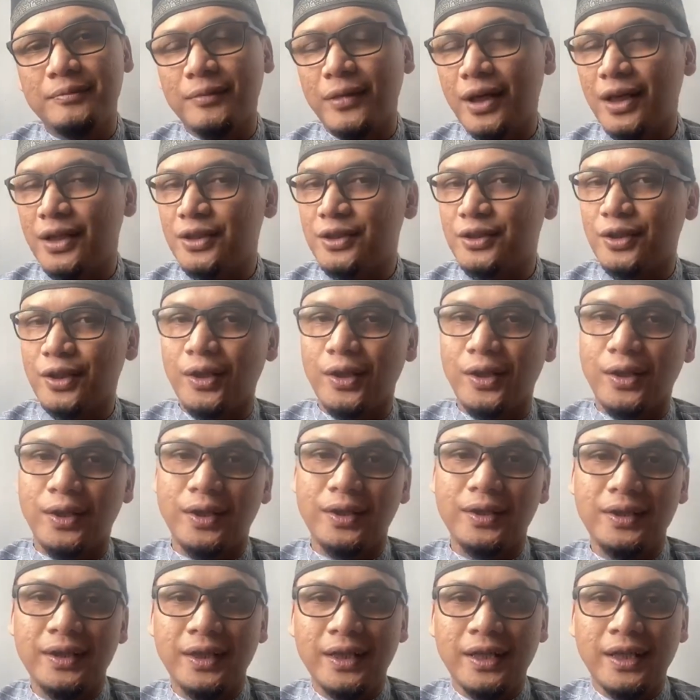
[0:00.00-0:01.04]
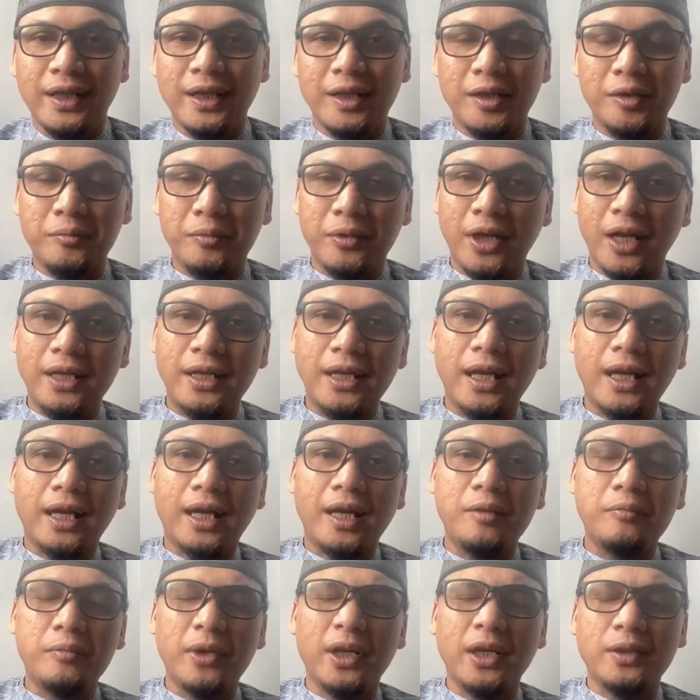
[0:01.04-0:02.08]
Masya Allah ini
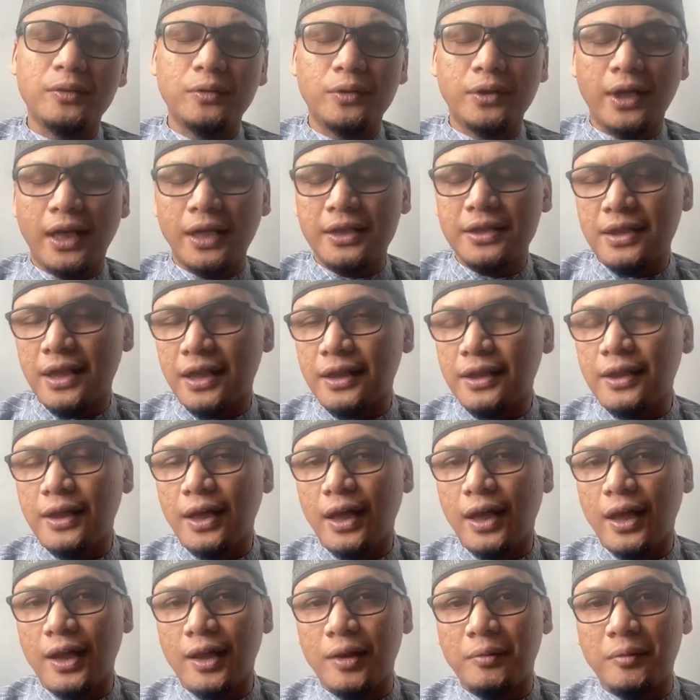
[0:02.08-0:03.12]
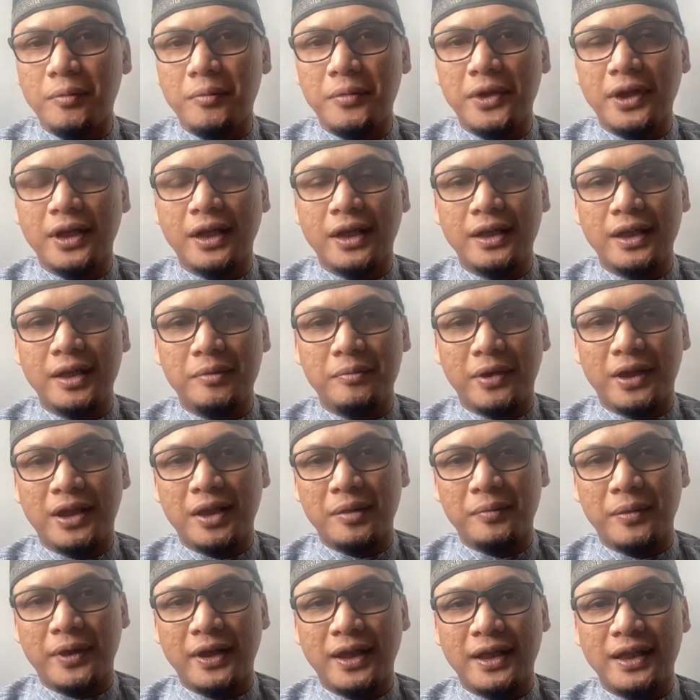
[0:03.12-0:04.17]
menandakan begitu dahsyatnya Allah memberikan nikmat
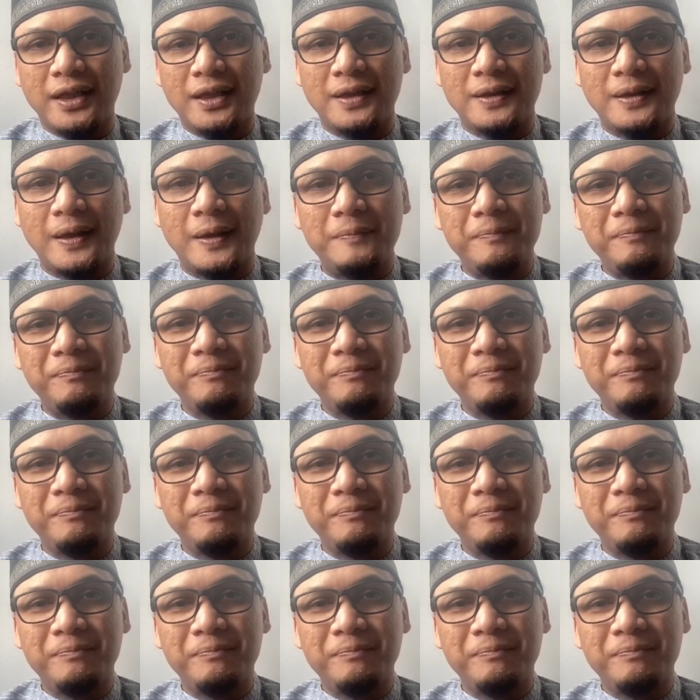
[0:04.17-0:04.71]
kepada kita.